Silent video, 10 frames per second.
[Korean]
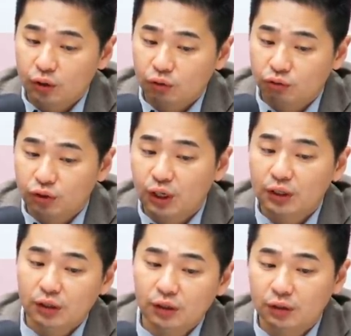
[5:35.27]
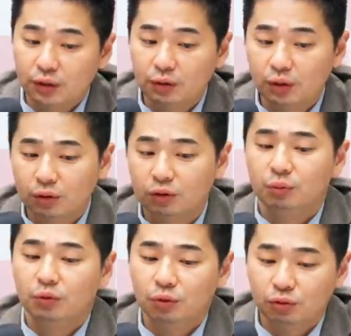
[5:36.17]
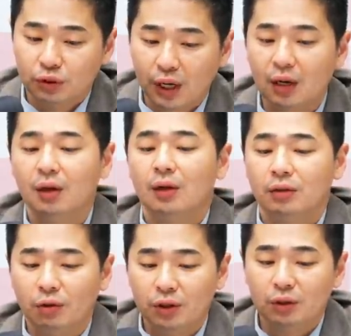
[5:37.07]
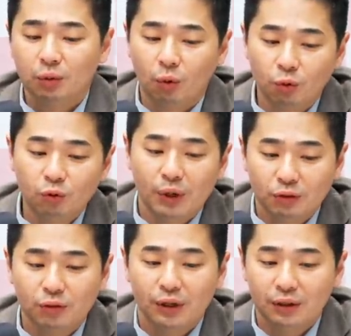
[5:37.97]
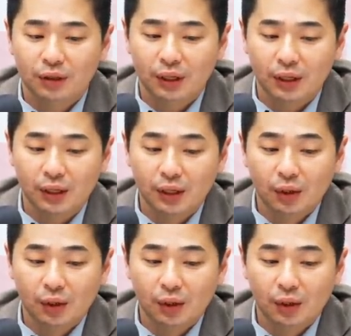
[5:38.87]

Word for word: 주체는 그래도라도 금융투자 연기금 고루 매수를 했는데